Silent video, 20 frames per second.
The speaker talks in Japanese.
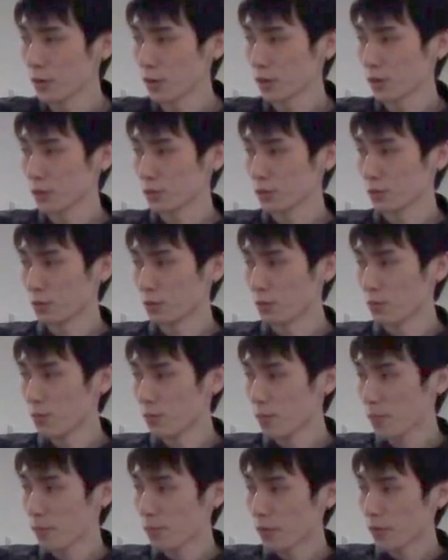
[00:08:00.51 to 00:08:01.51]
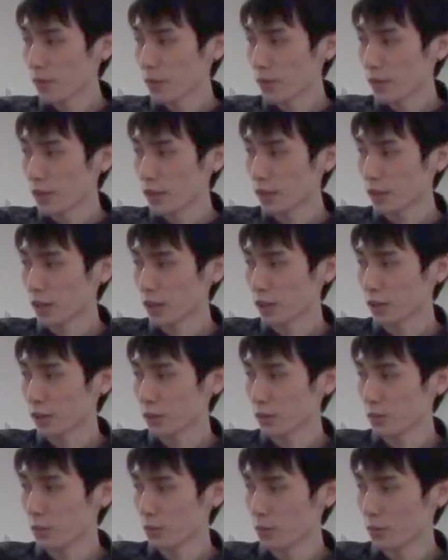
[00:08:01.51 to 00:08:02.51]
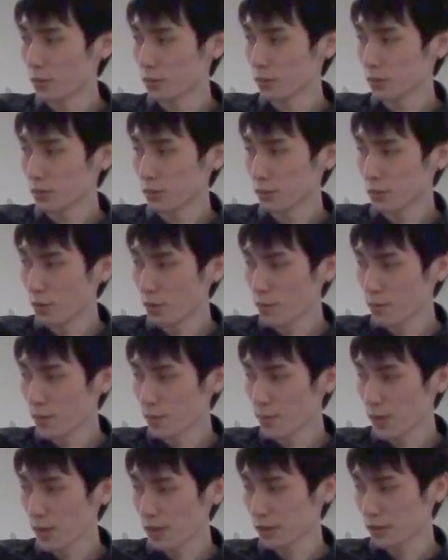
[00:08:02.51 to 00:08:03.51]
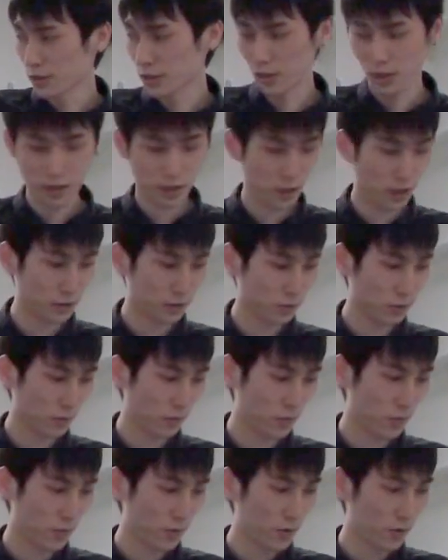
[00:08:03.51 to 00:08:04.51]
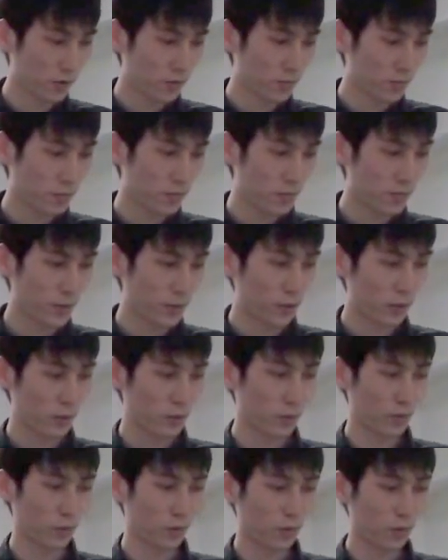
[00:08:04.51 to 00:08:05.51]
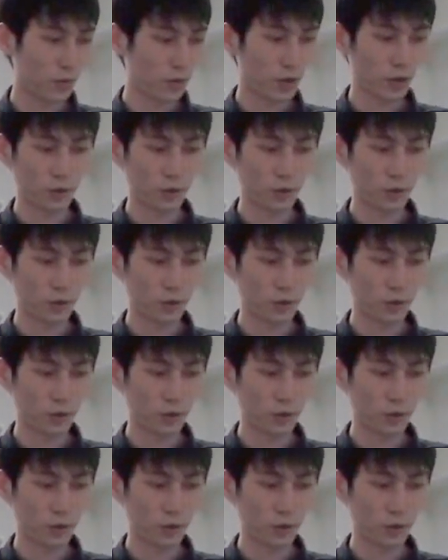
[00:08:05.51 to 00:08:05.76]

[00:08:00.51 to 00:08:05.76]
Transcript: 要件と核要素をペアにして考えると、用法